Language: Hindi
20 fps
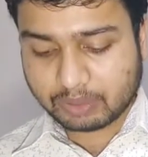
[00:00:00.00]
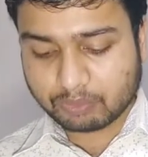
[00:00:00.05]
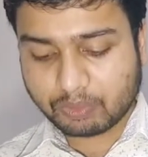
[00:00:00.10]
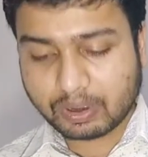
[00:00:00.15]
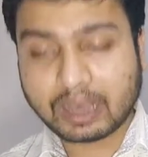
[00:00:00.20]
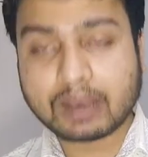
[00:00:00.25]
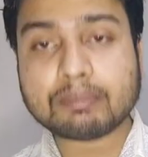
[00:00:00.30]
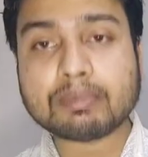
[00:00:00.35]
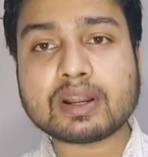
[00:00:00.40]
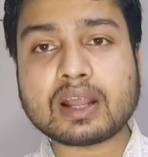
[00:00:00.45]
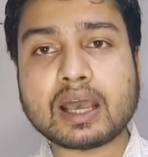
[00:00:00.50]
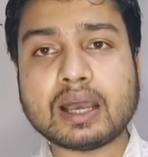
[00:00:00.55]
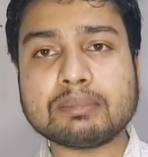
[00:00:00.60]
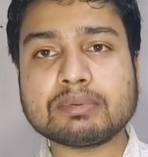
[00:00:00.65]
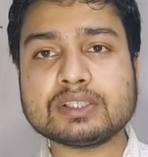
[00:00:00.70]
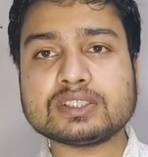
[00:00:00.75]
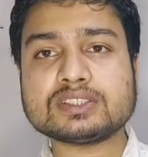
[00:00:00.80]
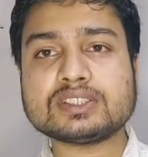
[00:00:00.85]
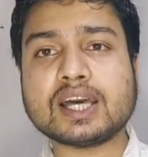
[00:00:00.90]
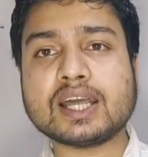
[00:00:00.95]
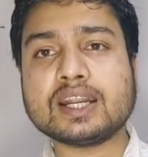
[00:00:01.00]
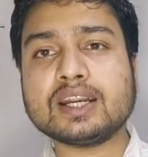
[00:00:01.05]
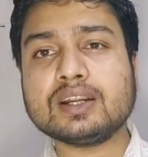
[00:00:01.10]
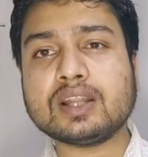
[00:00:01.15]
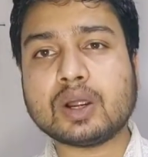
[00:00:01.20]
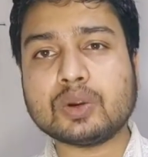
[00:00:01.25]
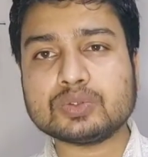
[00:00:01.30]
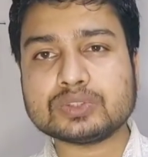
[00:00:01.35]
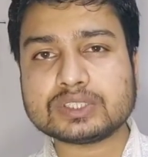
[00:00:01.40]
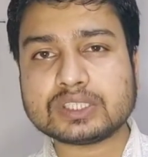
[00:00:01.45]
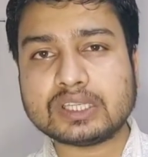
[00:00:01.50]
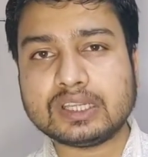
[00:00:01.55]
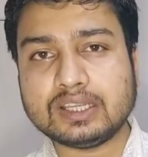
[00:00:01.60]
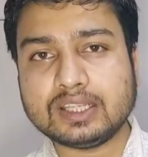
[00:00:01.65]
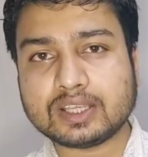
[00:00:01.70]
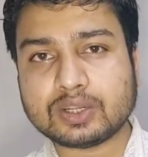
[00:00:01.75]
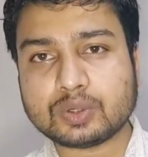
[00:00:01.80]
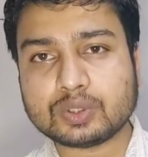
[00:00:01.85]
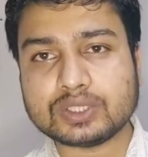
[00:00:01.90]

वहाँ पर आपके सारे डाउट्स क्लियर